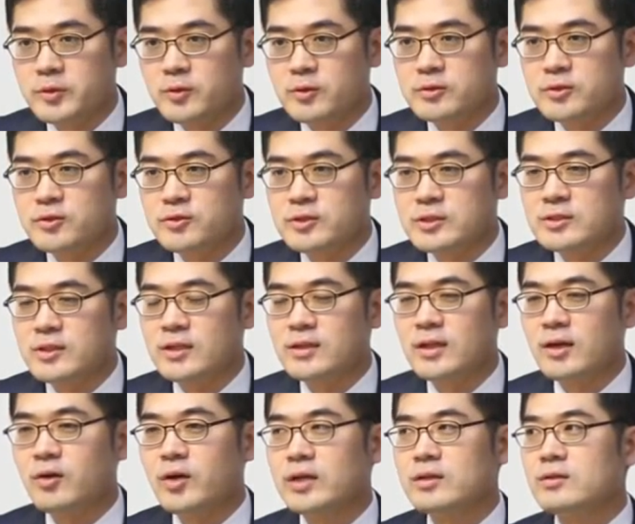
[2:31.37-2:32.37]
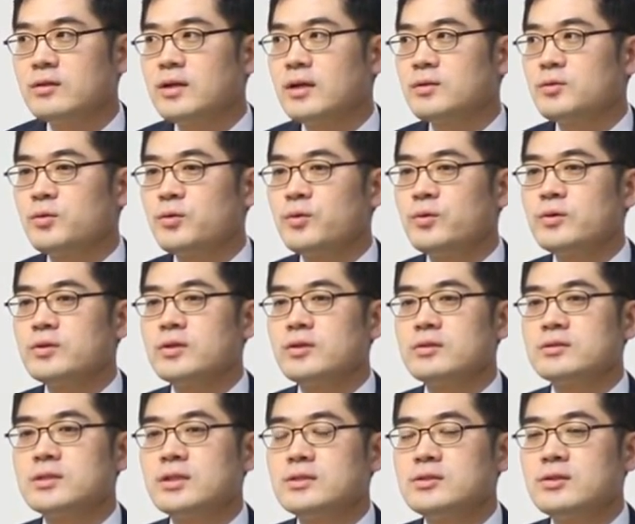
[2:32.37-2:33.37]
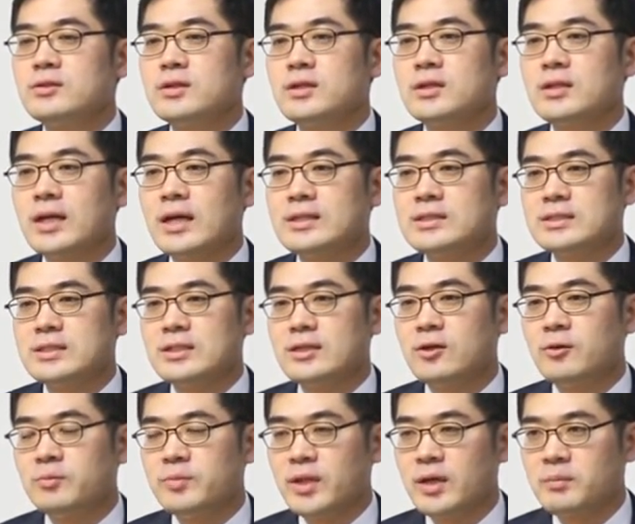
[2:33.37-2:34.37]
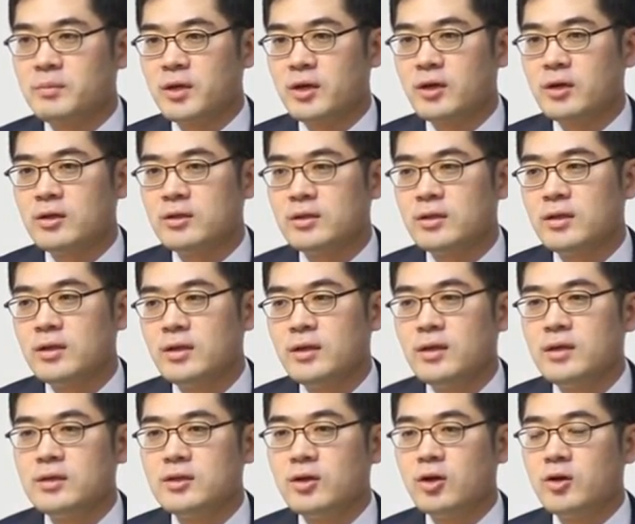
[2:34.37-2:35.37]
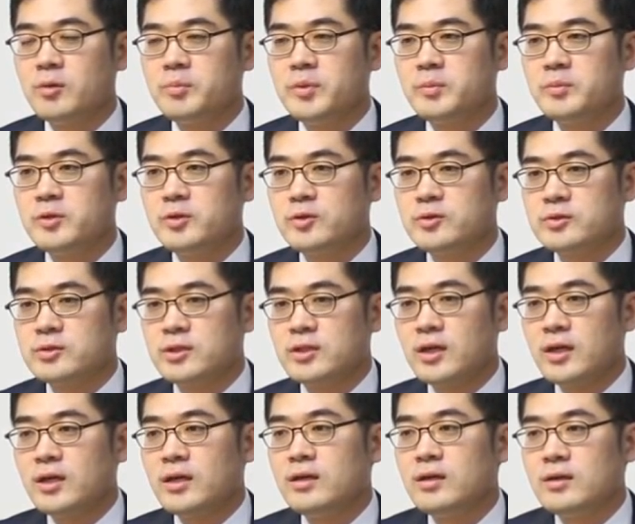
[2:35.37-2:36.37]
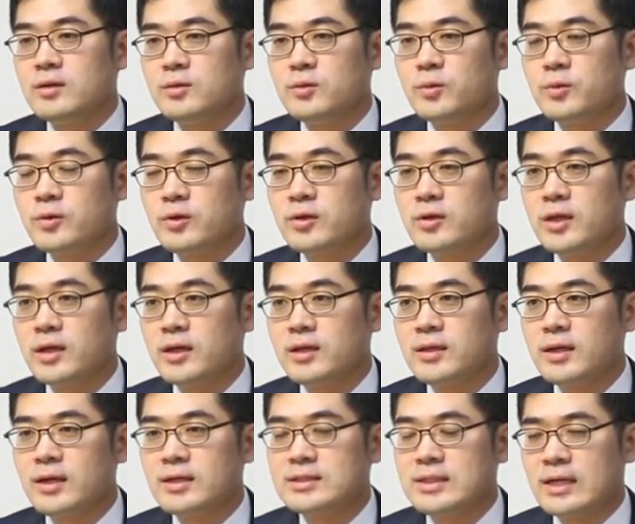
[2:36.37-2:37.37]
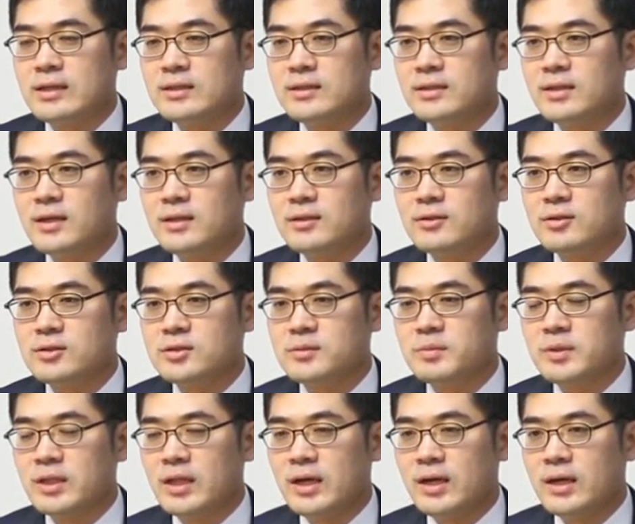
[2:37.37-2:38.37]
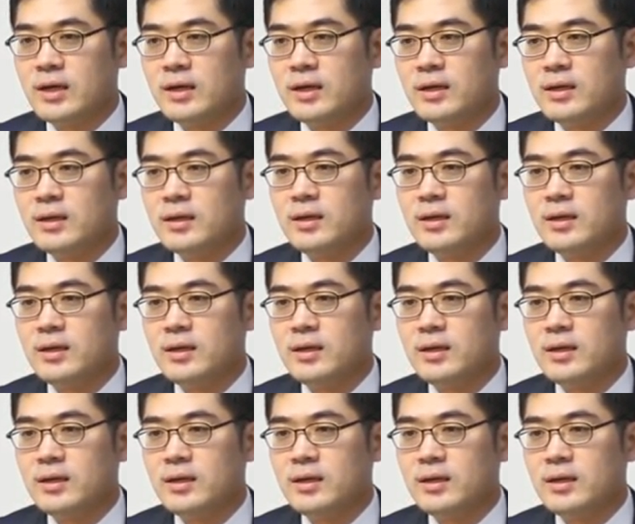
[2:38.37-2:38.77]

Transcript: 비밀로서 유지된다고 하더라도 경제적인 가치가 없다면 영업비밀로서의 요건에 해당하지 않는다는 것입니다.